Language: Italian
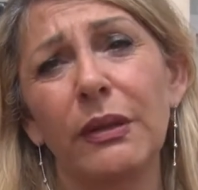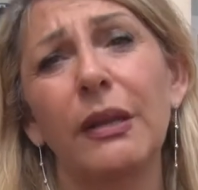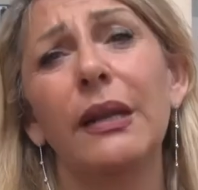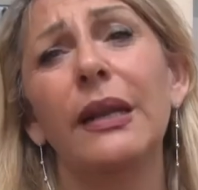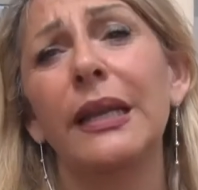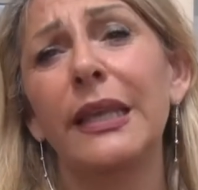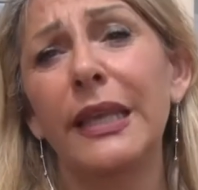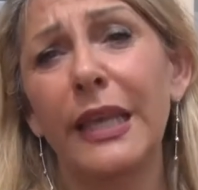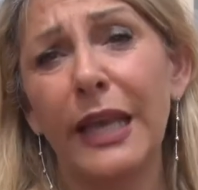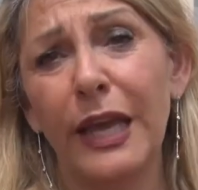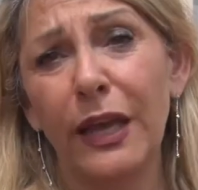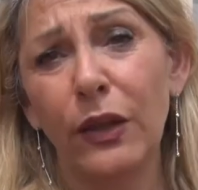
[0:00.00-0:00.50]

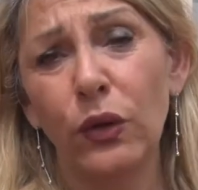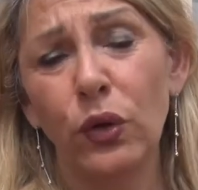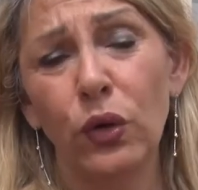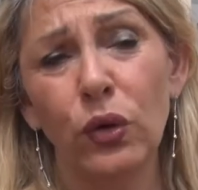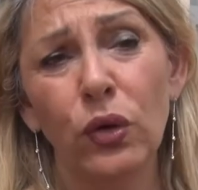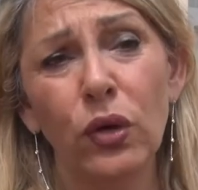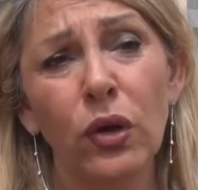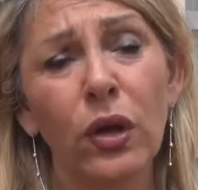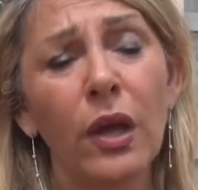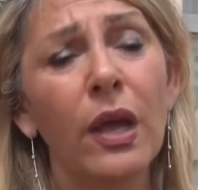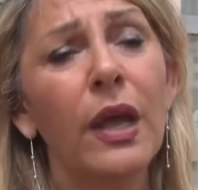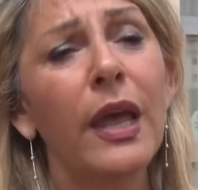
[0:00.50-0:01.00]

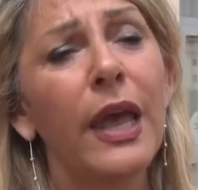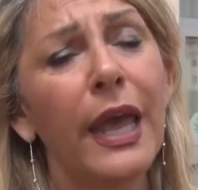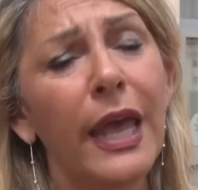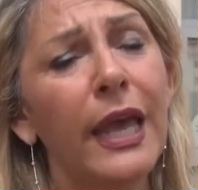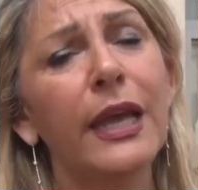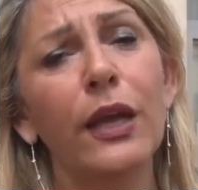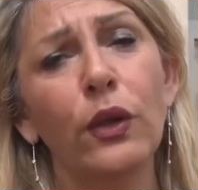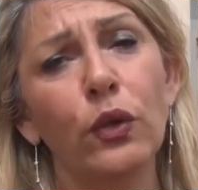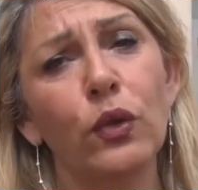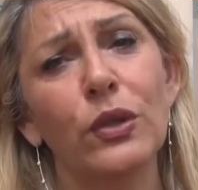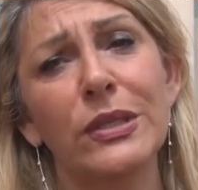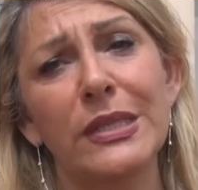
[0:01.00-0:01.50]
richiedono e
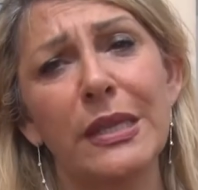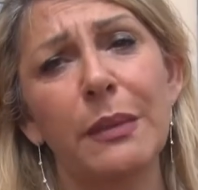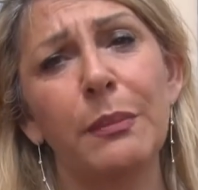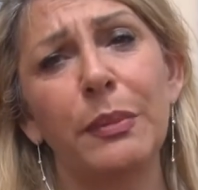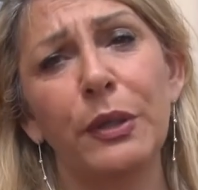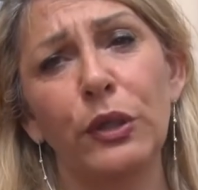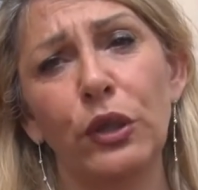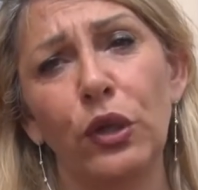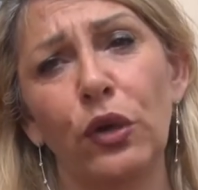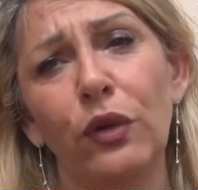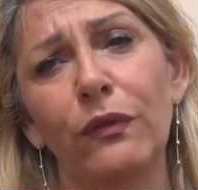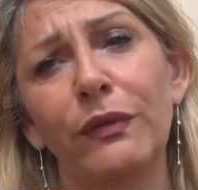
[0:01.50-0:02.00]
che non
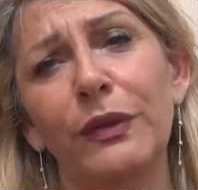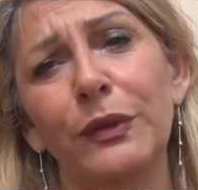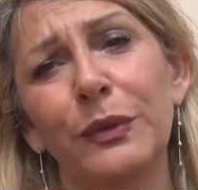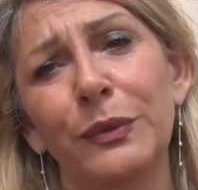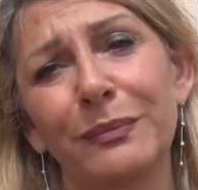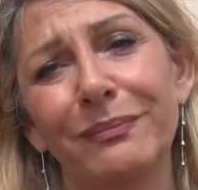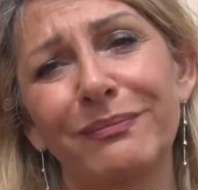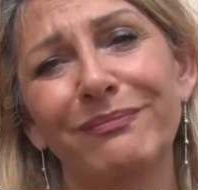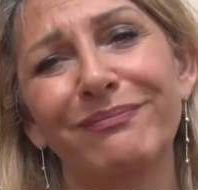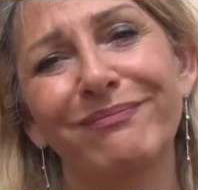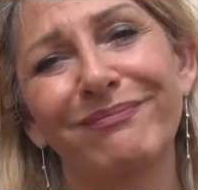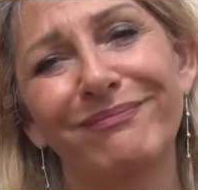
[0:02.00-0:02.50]
sempre
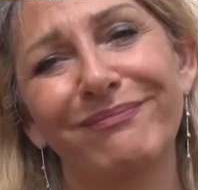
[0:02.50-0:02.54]
trovano.